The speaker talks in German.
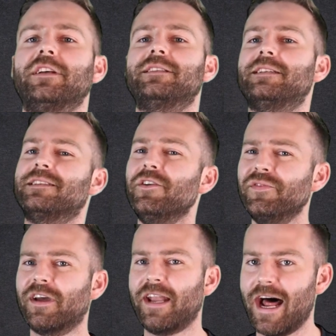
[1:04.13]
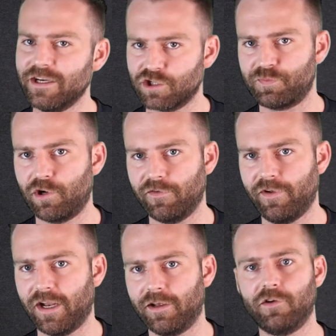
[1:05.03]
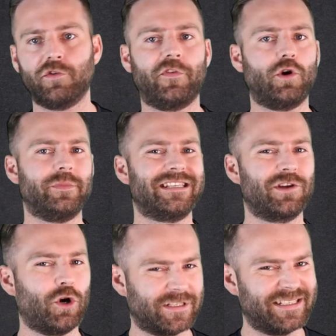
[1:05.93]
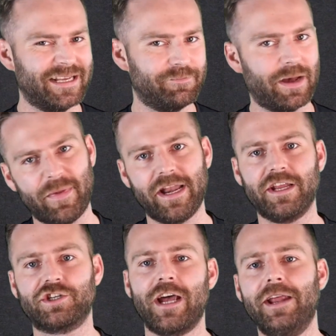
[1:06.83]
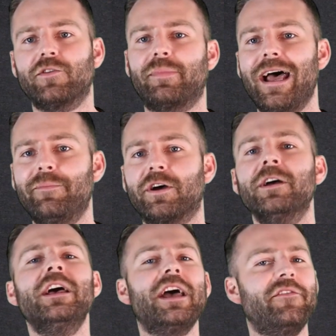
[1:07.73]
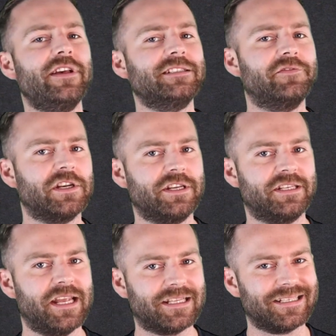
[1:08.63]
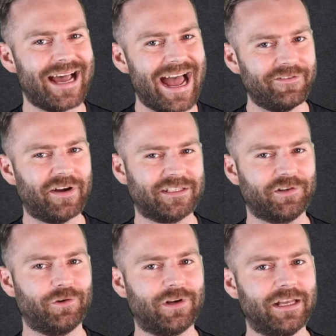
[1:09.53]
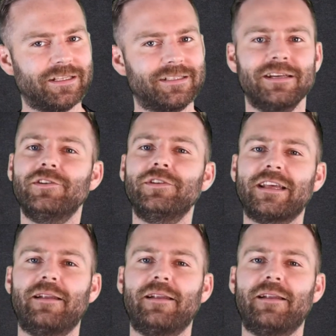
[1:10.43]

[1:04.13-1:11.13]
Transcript: ich des Öfteren angesprochen werde und warum ich trotzdem bei meiner Entscheidung bleibe, erfährst du, wenn du dich jetzt einfach zurücklehnst und dran